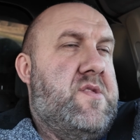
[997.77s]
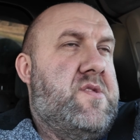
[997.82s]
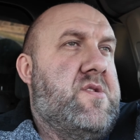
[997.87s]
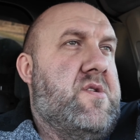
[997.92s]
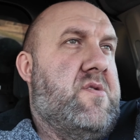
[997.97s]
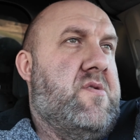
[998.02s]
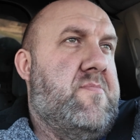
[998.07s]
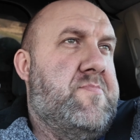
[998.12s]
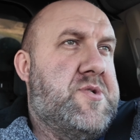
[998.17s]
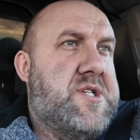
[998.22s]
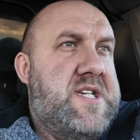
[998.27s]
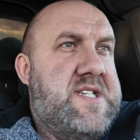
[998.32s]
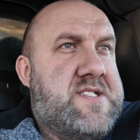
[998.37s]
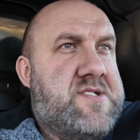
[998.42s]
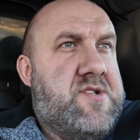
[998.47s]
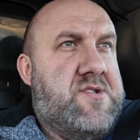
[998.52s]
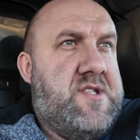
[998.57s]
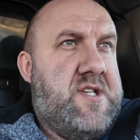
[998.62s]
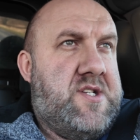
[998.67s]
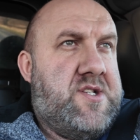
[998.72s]
to przez
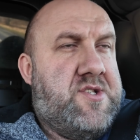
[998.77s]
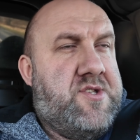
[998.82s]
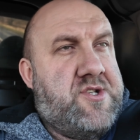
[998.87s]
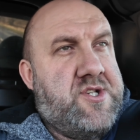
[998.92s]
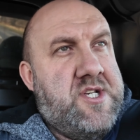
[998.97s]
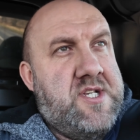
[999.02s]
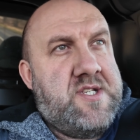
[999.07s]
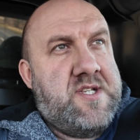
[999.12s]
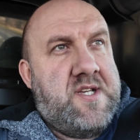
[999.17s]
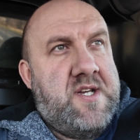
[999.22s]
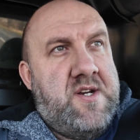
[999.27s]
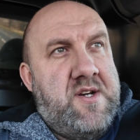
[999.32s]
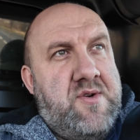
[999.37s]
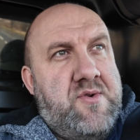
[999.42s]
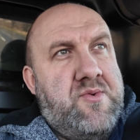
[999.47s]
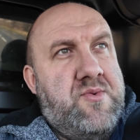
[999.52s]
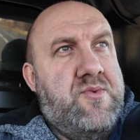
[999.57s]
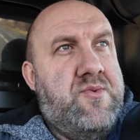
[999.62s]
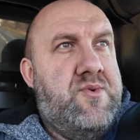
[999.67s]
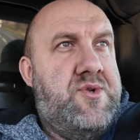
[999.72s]
to też troszeczkę
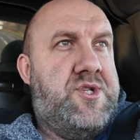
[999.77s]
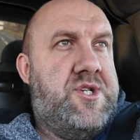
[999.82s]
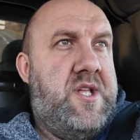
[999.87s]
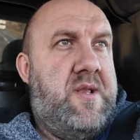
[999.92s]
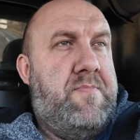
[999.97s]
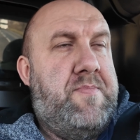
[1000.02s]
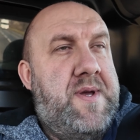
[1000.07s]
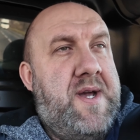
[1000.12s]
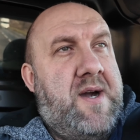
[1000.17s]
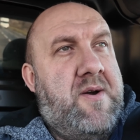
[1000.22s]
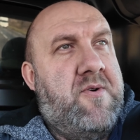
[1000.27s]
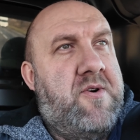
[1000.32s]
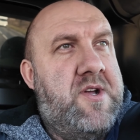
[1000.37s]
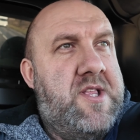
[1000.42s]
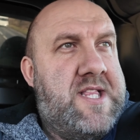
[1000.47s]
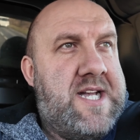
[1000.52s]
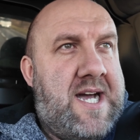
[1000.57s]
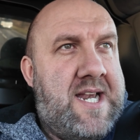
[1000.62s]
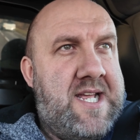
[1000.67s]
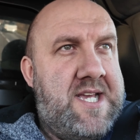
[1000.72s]
ucierpiało
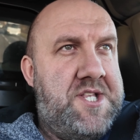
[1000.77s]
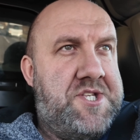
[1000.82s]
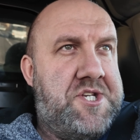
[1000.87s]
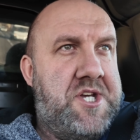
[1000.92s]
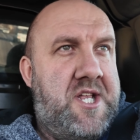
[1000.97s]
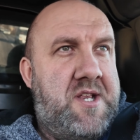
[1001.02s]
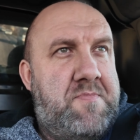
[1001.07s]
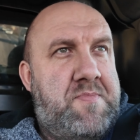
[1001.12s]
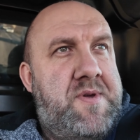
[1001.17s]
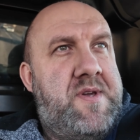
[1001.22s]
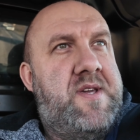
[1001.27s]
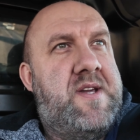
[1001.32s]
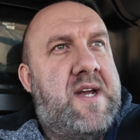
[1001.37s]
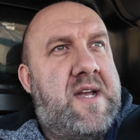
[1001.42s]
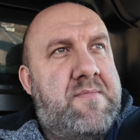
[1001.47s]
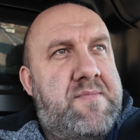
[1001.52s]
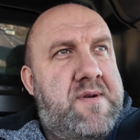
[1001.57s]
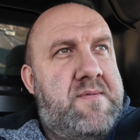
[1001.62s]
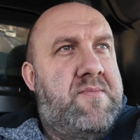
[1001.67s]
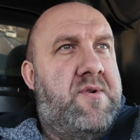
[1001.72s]
i dalej cierpi
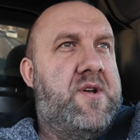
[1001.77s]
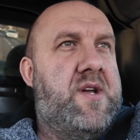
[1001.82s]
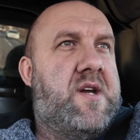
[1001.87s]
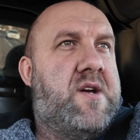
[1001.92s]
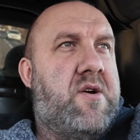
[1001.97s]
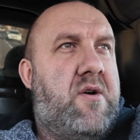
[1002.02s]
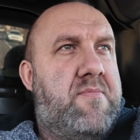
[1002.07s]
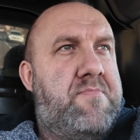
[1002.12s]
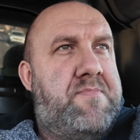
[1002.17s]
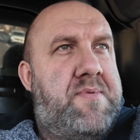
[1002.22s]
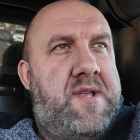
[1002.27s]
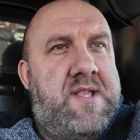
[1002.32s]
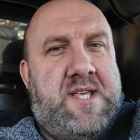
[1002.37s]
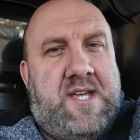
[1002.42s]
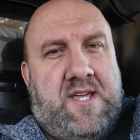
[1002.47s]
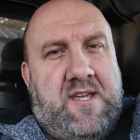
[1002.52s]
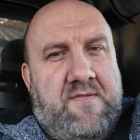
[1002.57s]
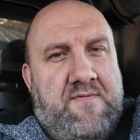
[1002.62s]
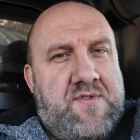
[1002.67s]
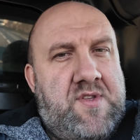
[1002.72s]
jakby moje hobby
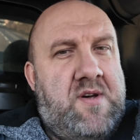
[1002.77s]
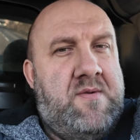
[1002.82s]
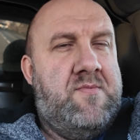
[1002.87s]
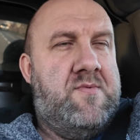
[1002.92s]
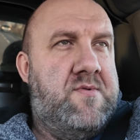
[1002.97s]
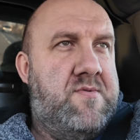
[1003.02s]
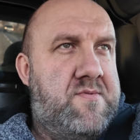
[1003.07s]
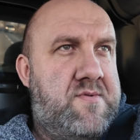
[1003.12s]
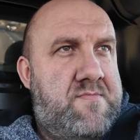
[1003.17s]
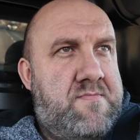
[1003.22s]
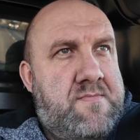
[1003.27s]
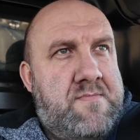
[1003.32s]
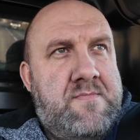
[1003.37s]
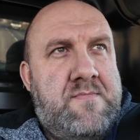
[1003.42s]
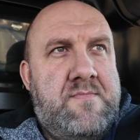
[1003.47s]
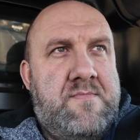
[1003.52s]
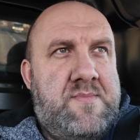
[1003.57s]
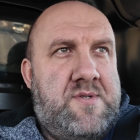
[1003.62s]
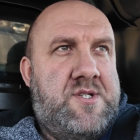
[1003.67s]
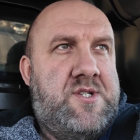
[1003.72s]
takie w domu
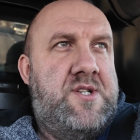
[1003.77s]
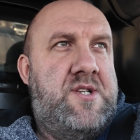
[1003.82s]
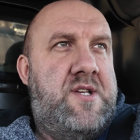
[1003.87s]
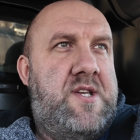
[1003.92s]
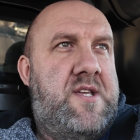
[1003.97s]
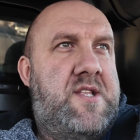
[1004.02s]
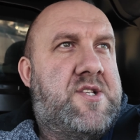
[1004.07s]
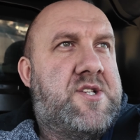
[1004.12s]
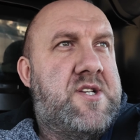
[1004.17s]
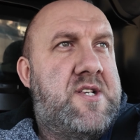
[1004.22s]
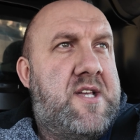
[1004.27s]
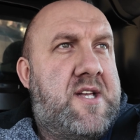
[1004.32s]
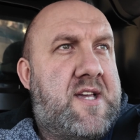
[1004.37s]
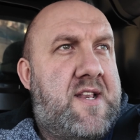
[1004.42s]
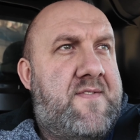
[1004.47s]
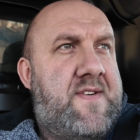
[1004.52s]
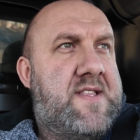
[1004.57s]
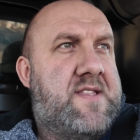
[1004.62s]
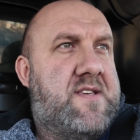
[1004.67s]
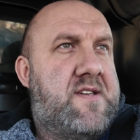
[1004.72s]
czyli, czyli
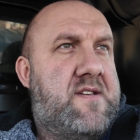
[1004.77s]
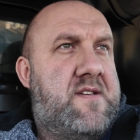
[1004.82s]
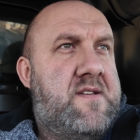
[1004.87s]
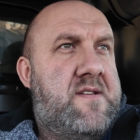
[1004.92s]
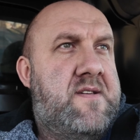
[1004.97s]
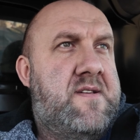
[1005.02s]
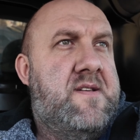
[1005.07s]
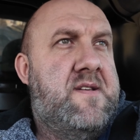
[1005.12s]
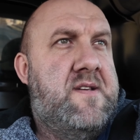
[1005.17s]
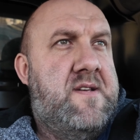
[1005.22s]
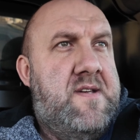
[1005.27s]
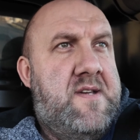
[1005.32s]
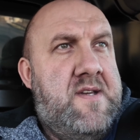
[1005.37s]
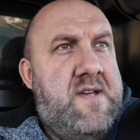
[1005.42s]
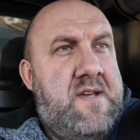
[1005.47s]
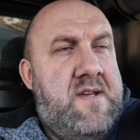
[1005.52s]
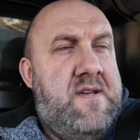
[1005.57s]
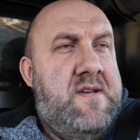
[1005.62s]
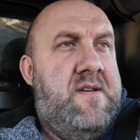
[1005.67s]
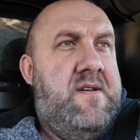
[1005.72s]
krewety.
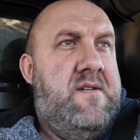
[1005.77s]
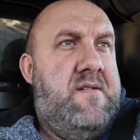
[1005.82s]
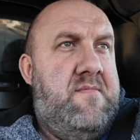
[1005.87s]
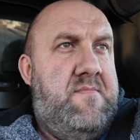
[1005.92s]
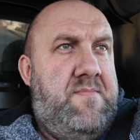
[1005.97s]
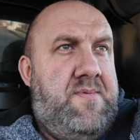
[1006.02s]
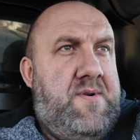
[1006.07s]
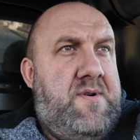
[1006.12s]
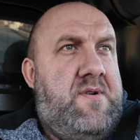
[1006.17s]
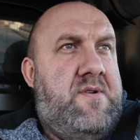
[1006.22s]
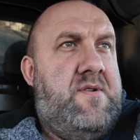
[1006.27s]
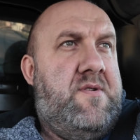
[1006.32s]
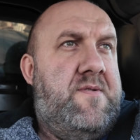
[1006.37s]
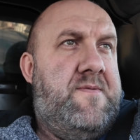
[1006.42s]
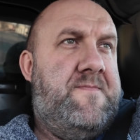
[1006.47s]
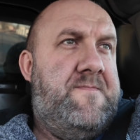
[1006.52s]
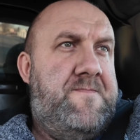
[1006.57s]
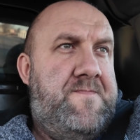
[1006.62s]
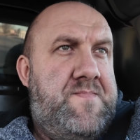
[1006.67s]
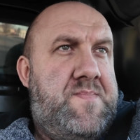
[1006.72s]

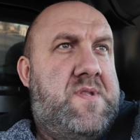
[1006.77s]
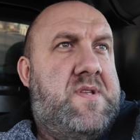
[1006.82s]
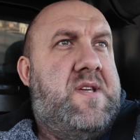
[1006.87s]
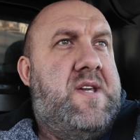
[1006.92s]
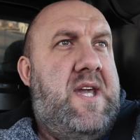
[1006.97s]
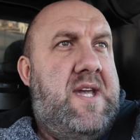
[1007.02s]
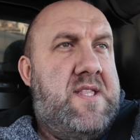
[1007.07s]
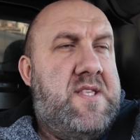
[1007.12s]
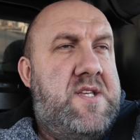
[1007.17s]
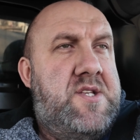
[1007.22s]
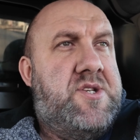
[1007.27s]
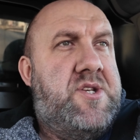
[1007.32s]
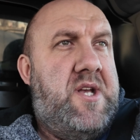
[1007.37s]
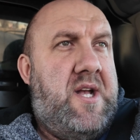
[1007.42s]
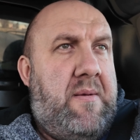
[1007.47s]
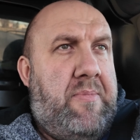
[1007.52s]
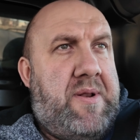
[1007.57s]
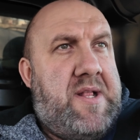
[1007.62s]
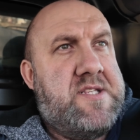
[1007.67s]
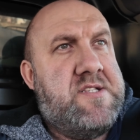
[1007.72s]
Bo kiedyś
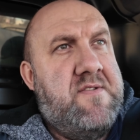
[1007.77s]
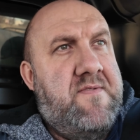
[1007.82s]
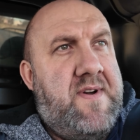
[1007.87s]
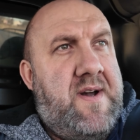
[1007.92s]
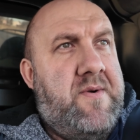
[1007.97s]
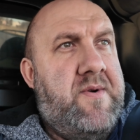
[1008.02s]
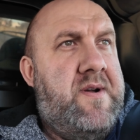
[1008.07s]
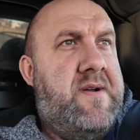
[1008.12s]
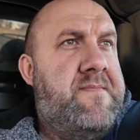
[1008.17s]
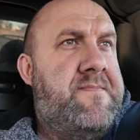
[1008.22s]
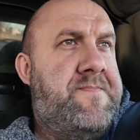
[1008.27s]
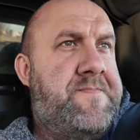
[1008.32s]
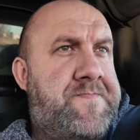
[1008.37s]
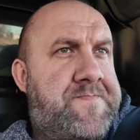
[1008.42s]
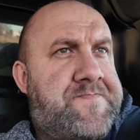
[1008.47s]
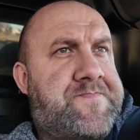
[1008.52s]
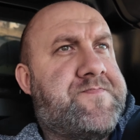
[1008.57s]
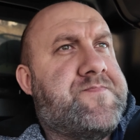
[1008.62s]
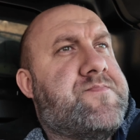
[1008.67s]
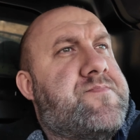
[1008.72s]
jak pracowałem
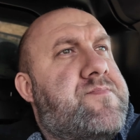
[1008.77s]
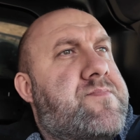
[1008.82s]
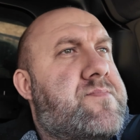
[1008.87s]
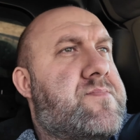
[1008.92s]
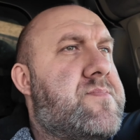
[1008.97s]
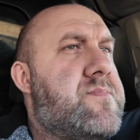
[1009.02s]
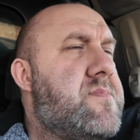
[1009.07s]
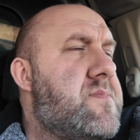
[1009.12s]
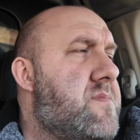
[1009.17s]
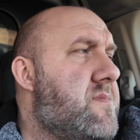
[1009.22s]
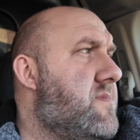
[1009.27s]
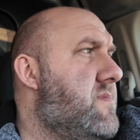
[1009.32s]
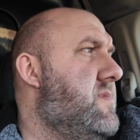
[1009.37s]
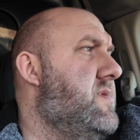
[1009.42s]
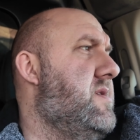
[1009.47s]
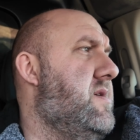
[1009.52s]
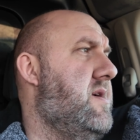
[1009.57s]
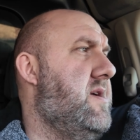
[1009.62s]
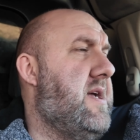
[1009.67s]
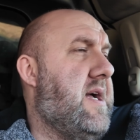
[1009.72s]

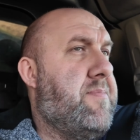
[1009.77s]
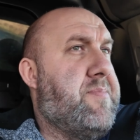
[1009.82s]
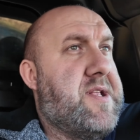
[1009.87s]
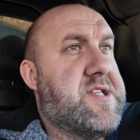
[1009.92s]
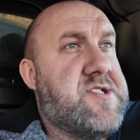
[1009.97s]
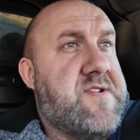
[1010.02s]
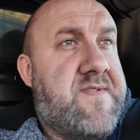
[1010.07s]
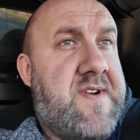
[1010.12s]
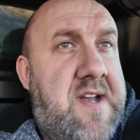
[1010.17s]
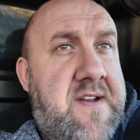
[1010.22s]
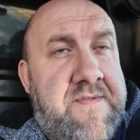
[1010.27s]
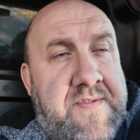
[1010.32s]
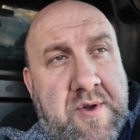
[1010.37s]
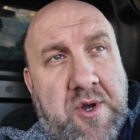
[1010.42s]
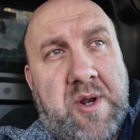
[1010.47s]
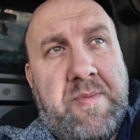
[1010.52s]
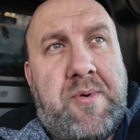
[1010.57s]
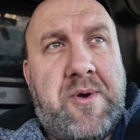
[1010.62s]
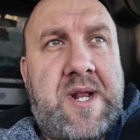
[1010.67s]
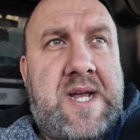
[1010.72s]
jak pracowałem w
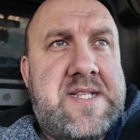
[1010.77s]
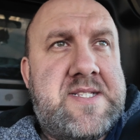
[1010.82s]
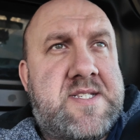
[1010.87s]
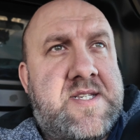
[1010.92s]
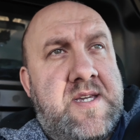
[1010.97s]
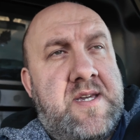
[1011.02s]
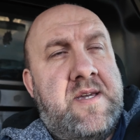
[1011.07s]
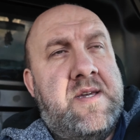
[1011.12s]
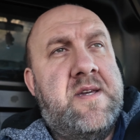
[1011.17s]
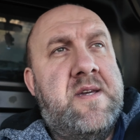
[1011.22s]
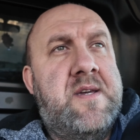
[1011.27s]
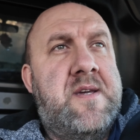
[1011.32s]
korporacji